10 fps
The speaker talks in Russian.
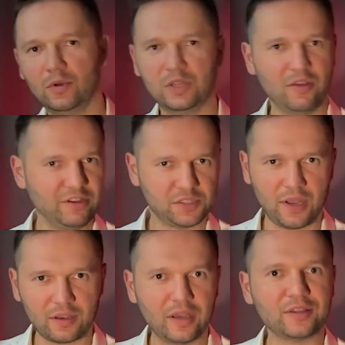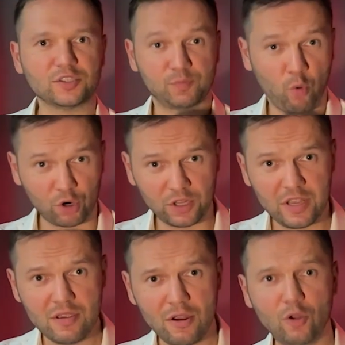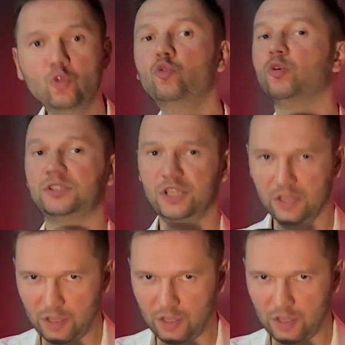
Давайте так. Это спорный, но сильный